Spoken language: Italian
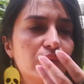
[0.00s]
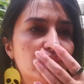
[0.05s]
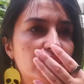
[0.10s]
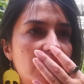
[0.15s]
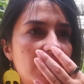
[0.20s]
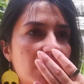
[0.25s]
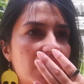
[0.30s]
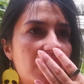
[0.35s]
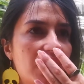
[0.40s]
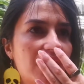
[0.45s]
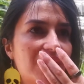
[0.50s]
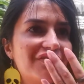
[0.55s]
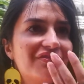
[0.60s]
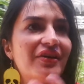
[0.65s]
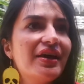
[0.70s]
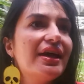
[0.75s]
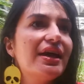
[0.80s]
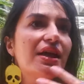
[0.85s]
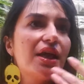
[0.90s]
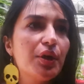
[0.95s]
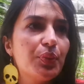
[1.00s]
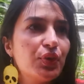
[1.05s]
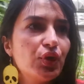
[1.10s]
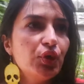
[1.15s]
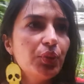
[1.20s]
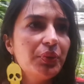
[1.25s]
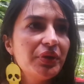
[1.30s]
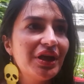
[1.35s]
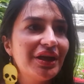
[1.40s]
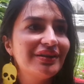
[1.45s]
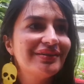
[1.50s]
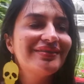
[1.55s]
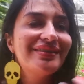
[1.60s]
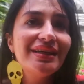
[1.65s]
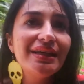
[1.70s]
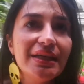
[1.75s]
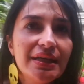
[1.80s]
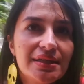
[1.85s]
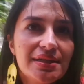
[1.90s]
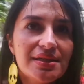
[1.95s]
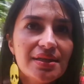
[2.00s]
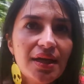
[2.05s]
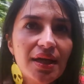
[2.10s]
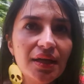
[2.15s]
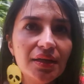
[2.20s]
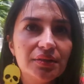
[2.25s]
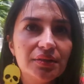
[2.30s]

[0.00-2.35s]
una vera e propria terza,